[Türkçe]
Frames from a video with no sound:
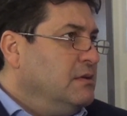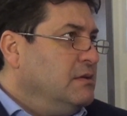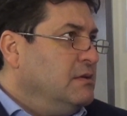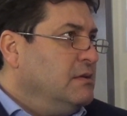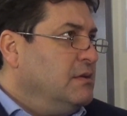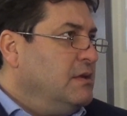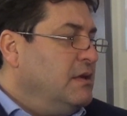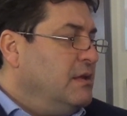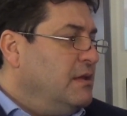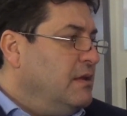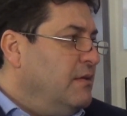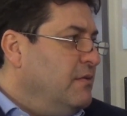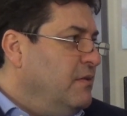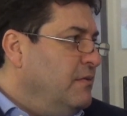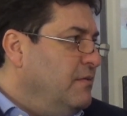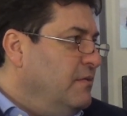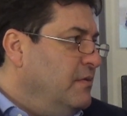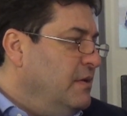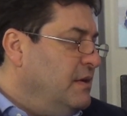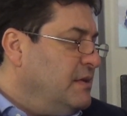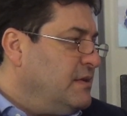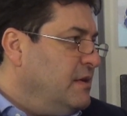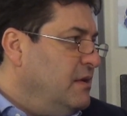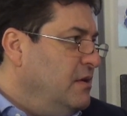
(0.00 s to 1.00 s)
E,
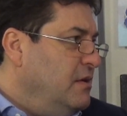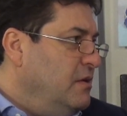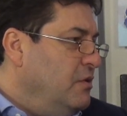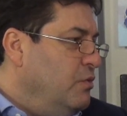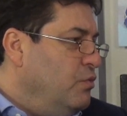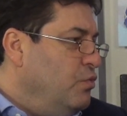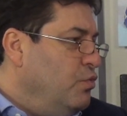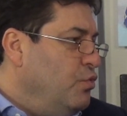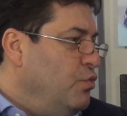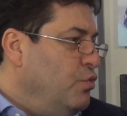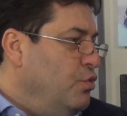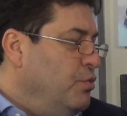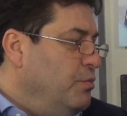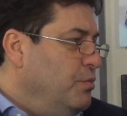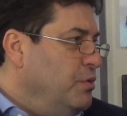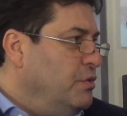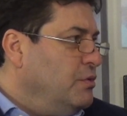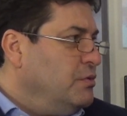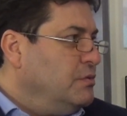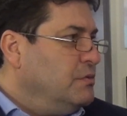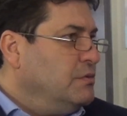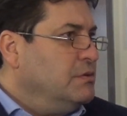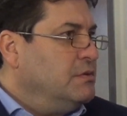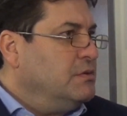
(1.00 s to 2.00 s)
yine Veseli ile
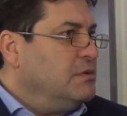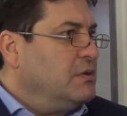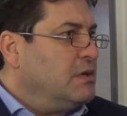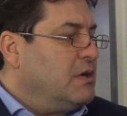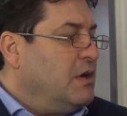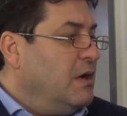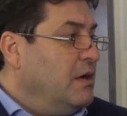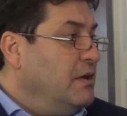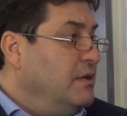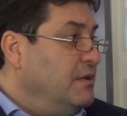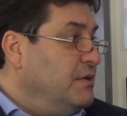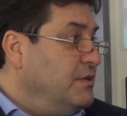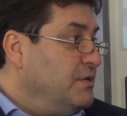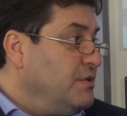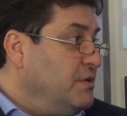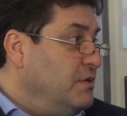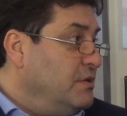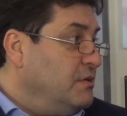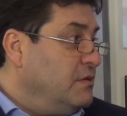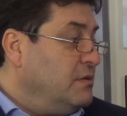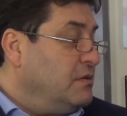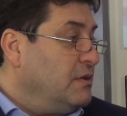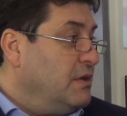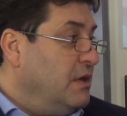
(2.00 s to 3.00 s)
uyumu, e, Kalin
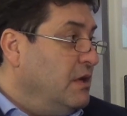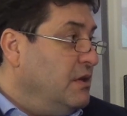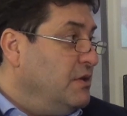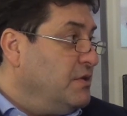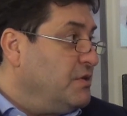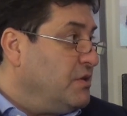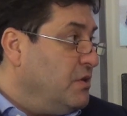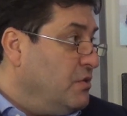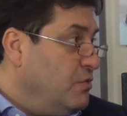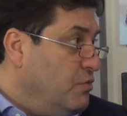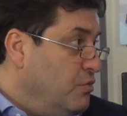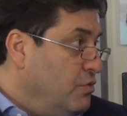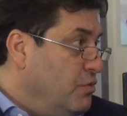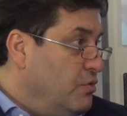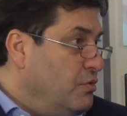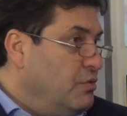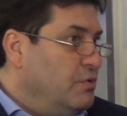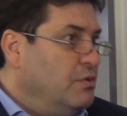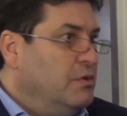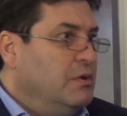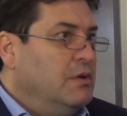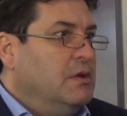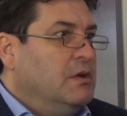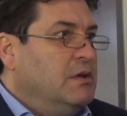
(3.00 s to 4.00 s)
için gelişen
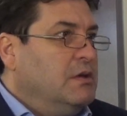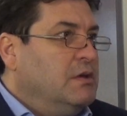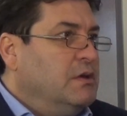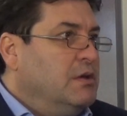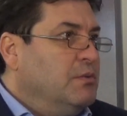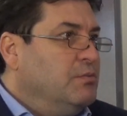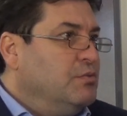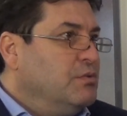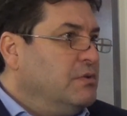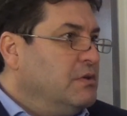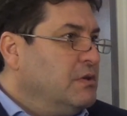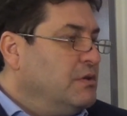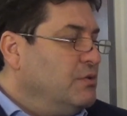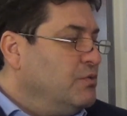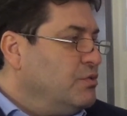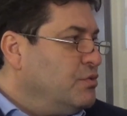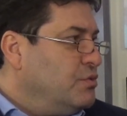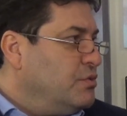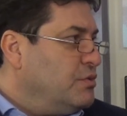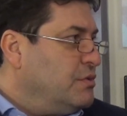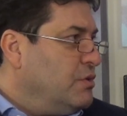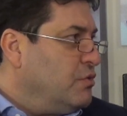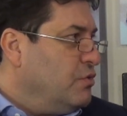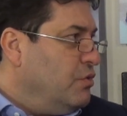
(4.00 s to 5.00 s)
oyunu e, bunları
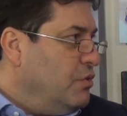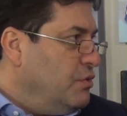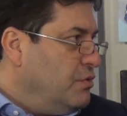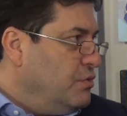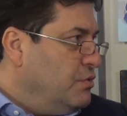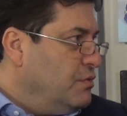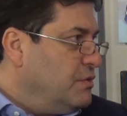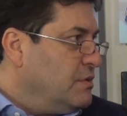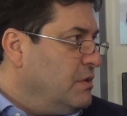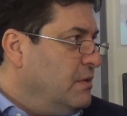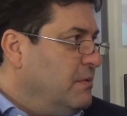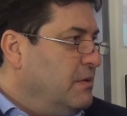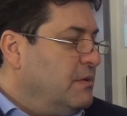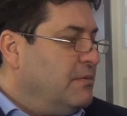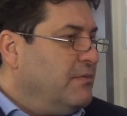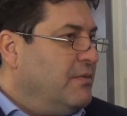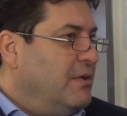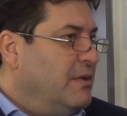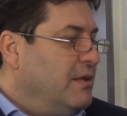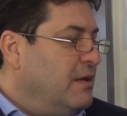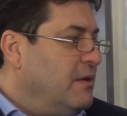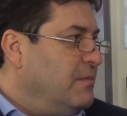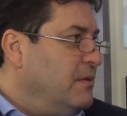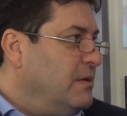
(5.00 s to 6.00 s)
üst üste koyduğun zaman
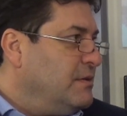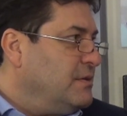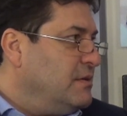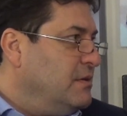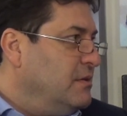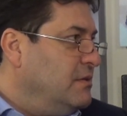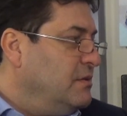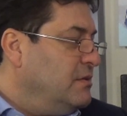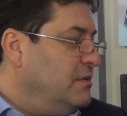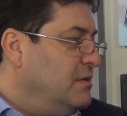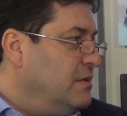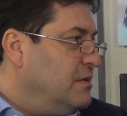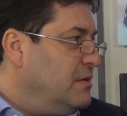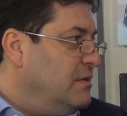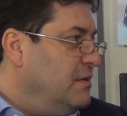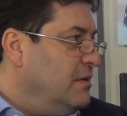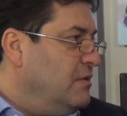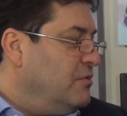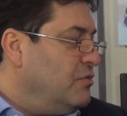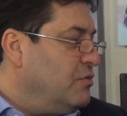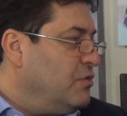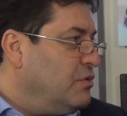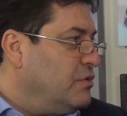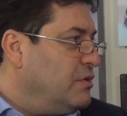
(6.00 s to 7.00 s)
Fenerbahçe'nin
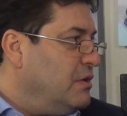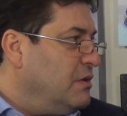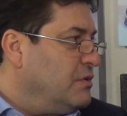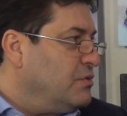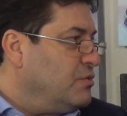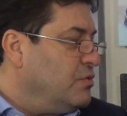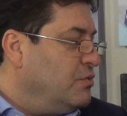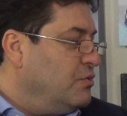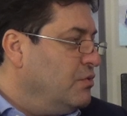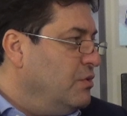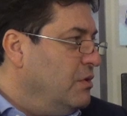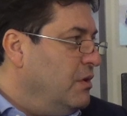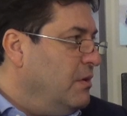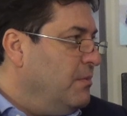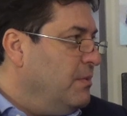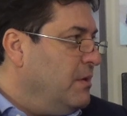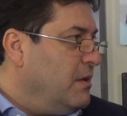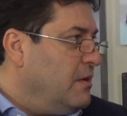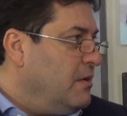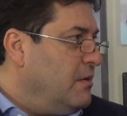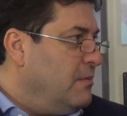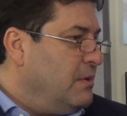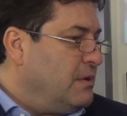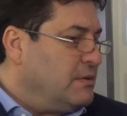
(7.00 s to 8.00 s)
işleyen o rotasyonuyla
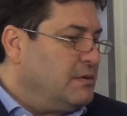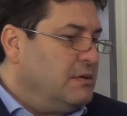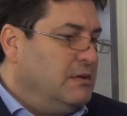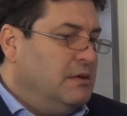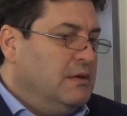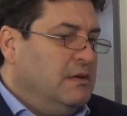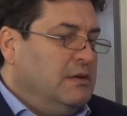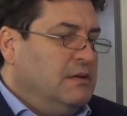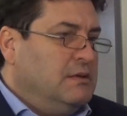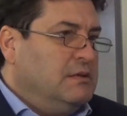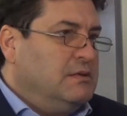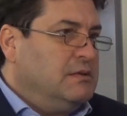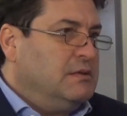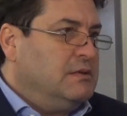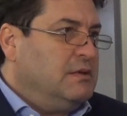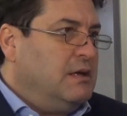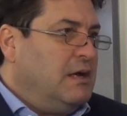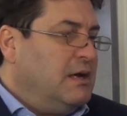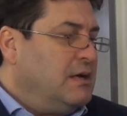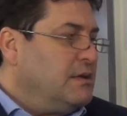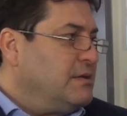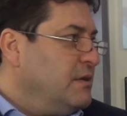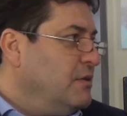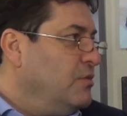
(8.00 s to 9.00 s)
beraber e,
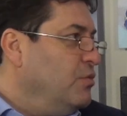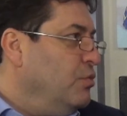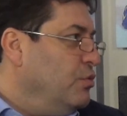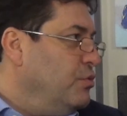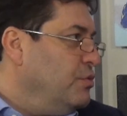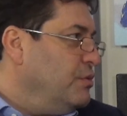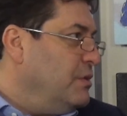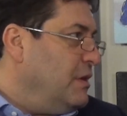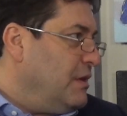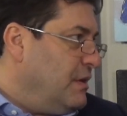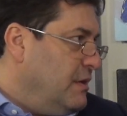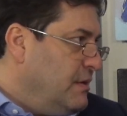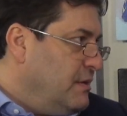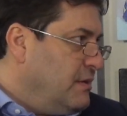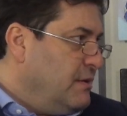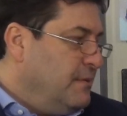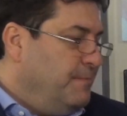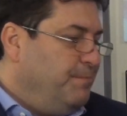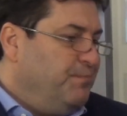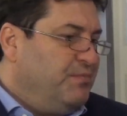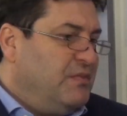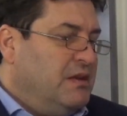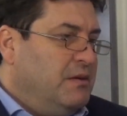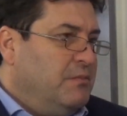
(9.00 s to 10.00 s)
her şey yolunda
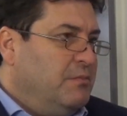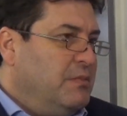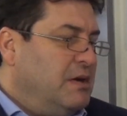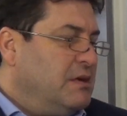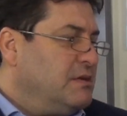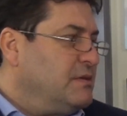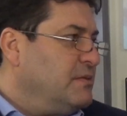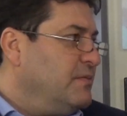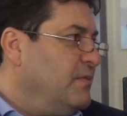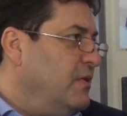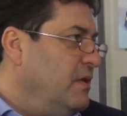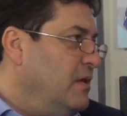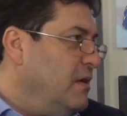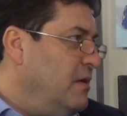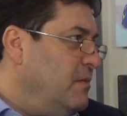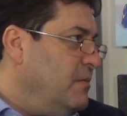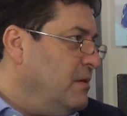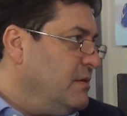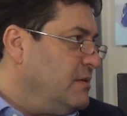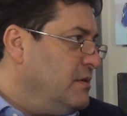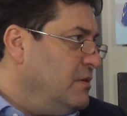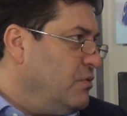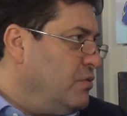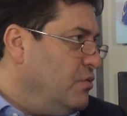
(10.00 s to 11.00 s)
gitti. Maç
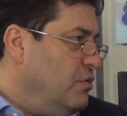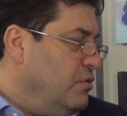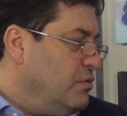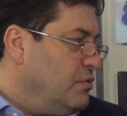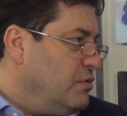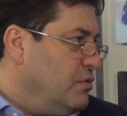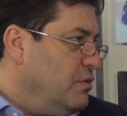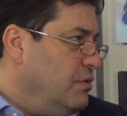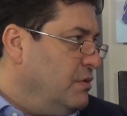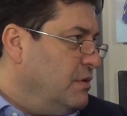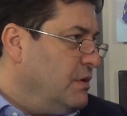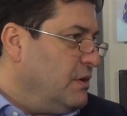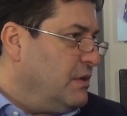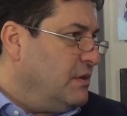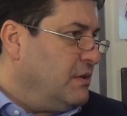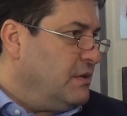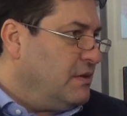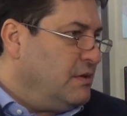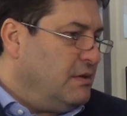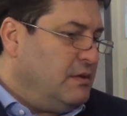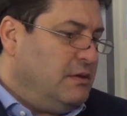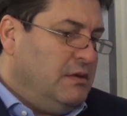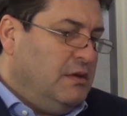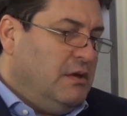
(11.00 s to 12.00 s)
Fenerbahçe'nin kontrolüne
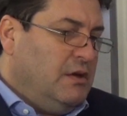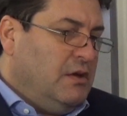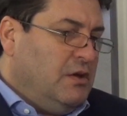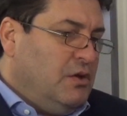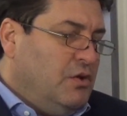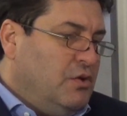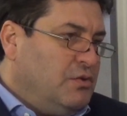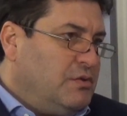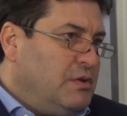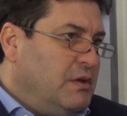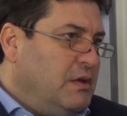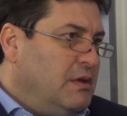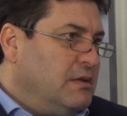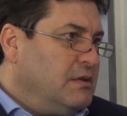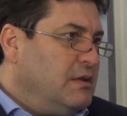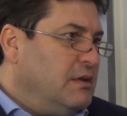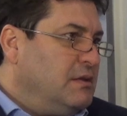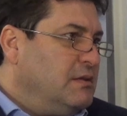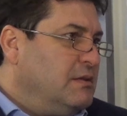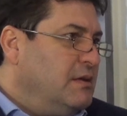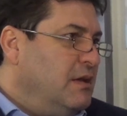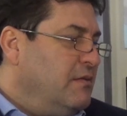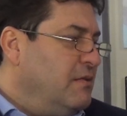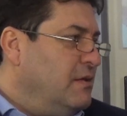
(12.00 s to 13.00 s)
gitti. Öte
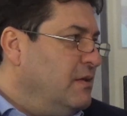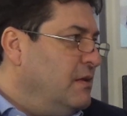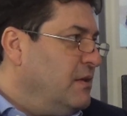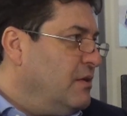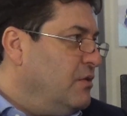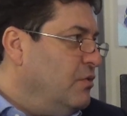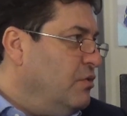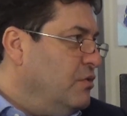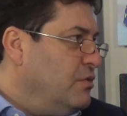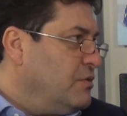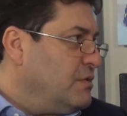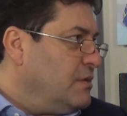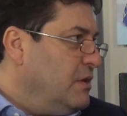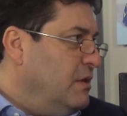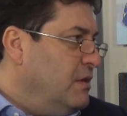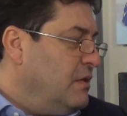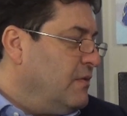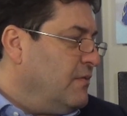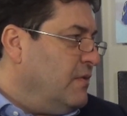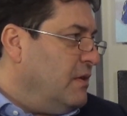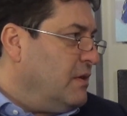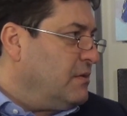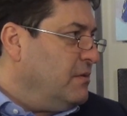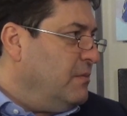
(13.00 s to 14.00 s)
yandan devredeki 10
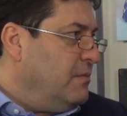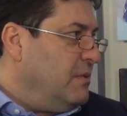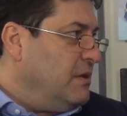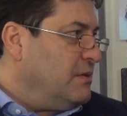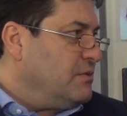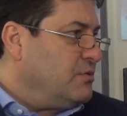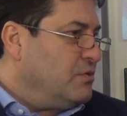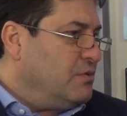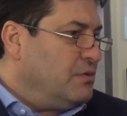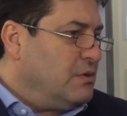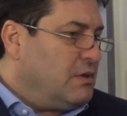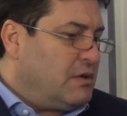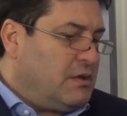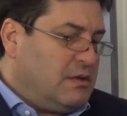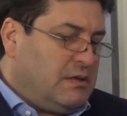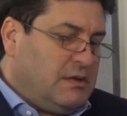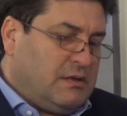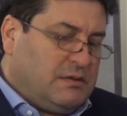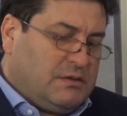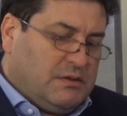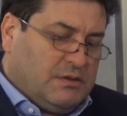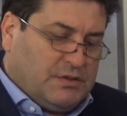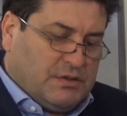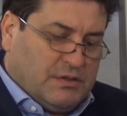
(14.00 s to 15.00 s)
sayılık fark da maç sonuna
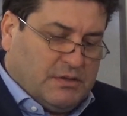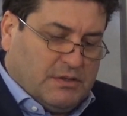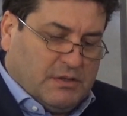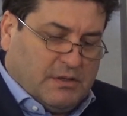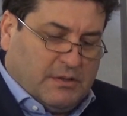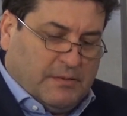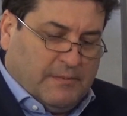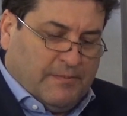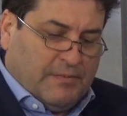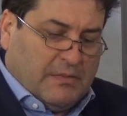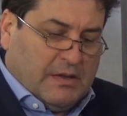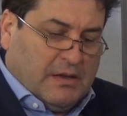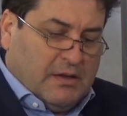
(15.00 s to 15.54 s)
kadar taşındı.